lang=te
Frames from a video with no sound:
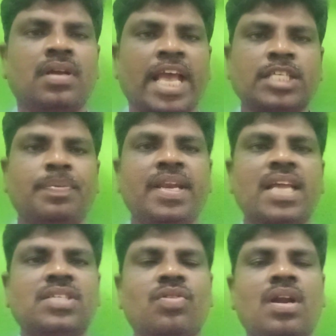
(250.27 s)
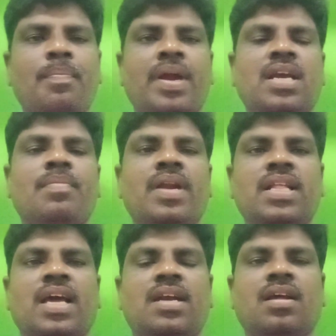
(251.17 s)
ఎక్స్పీరియన్స్ కూడా పెట్టడం అనేది
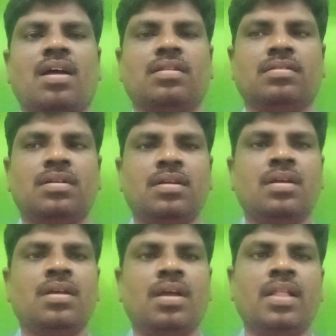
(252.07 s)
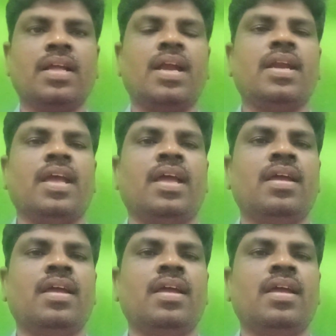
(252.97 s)
కరెక్ట్ కాదు ఎందుకంటే